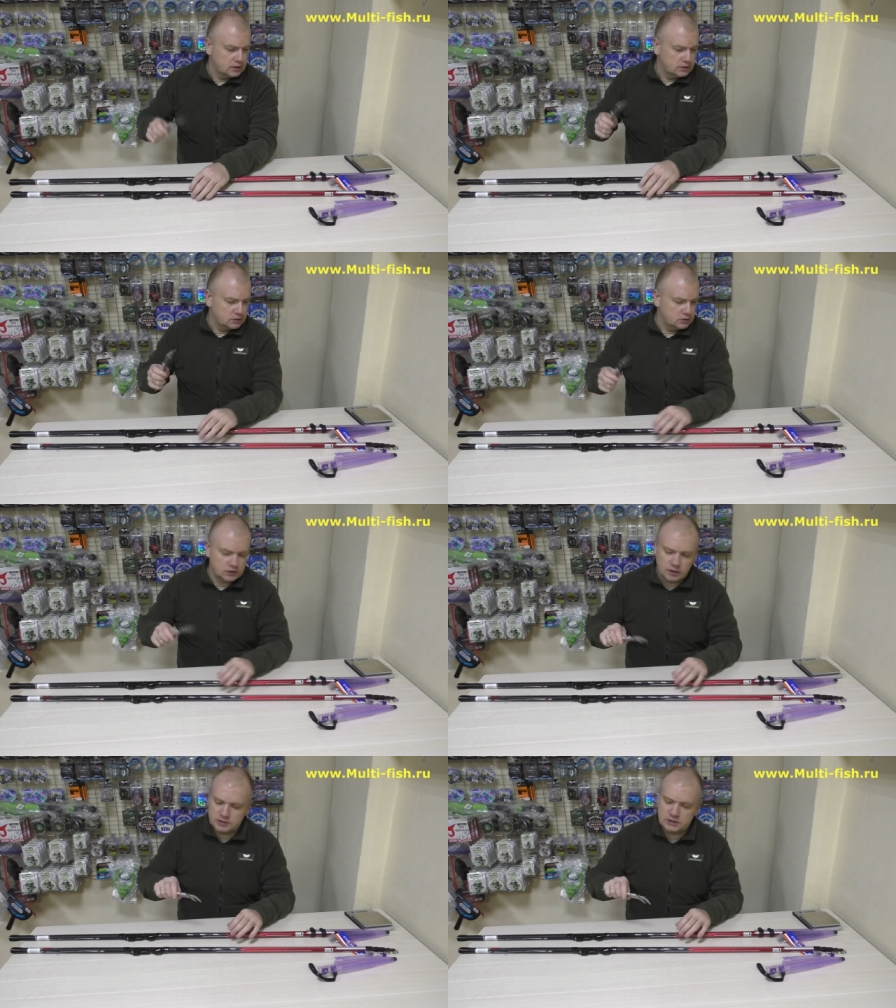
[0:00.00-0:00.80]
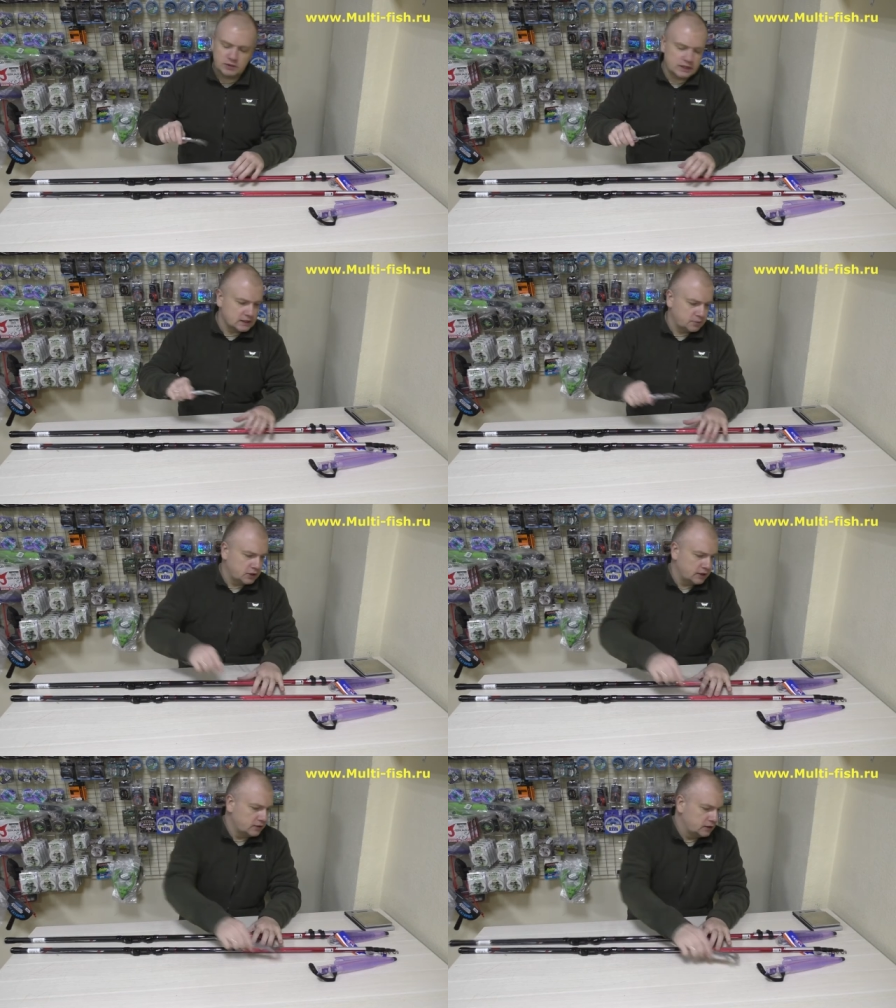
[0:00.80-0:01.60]
Ну, там
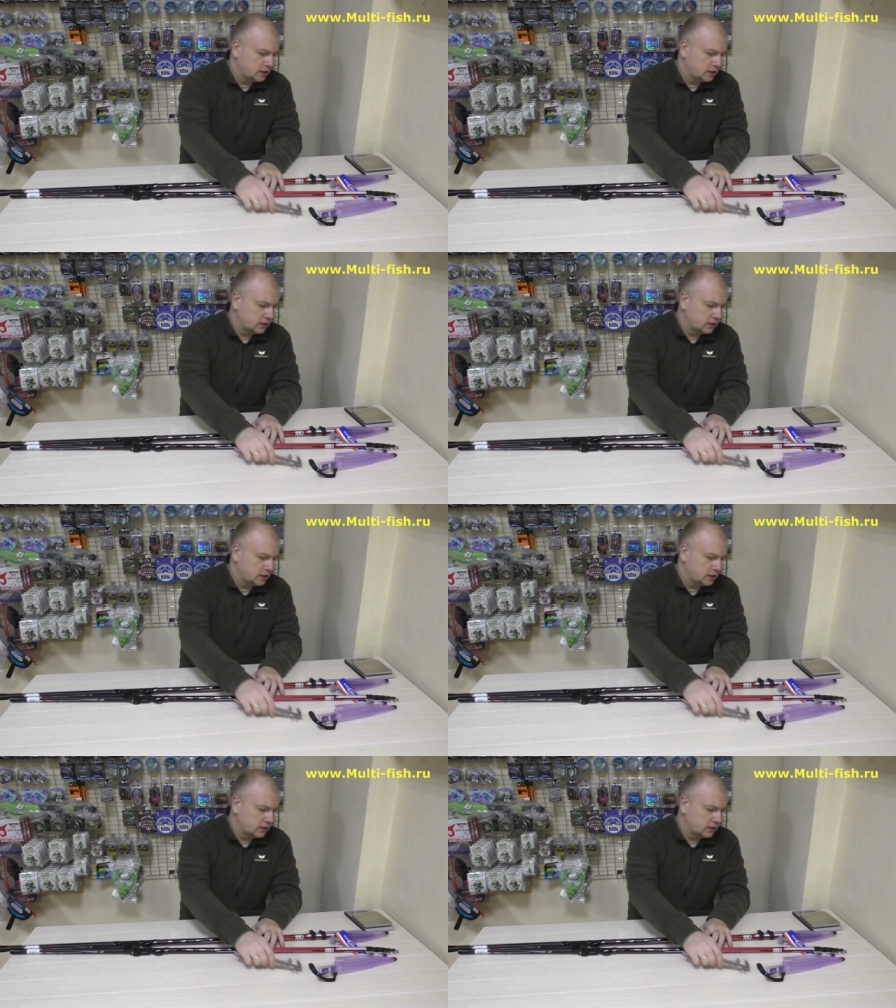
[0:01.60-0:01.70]
17,5.